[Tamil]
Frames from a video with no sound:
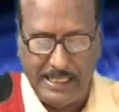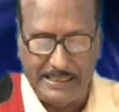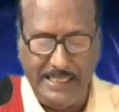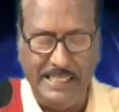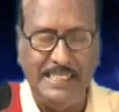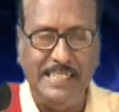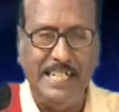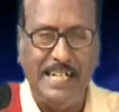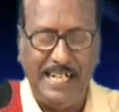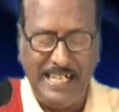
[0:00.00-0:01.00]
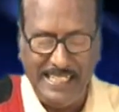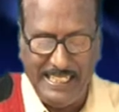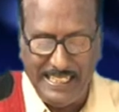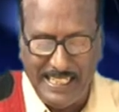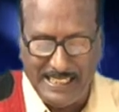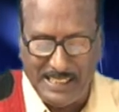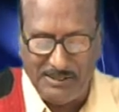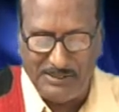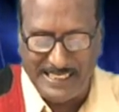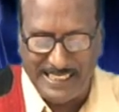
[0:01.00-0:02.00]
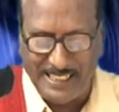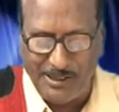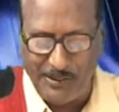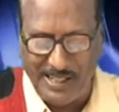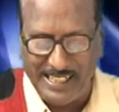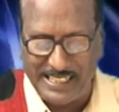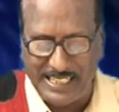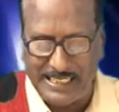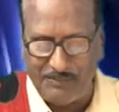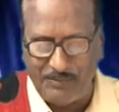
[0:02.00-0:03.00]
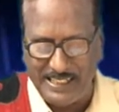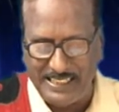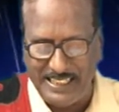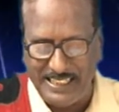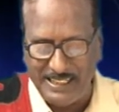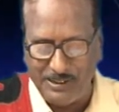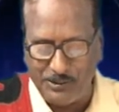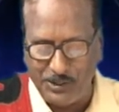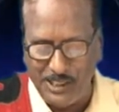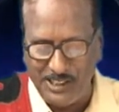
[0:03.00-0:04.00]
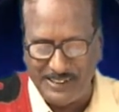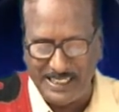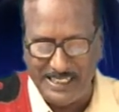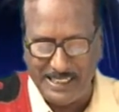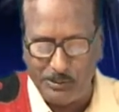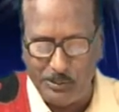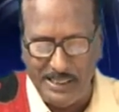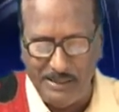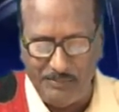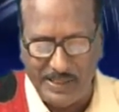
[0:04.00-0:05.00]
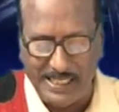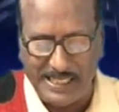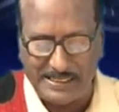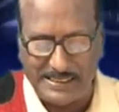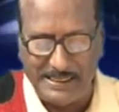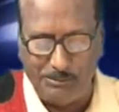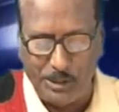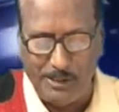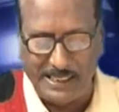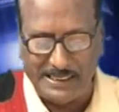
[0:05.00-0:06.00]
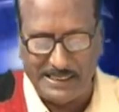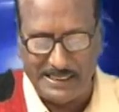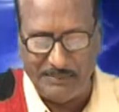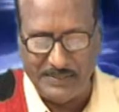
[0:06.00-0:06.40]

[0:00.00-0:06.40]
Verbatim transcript: அதை அயல்நாட்டு வங்கிகளினுடைய கட்டுப்பாட்டிலே கொண்டு வர குயிங் பேரரசு முடிவெடுத்தது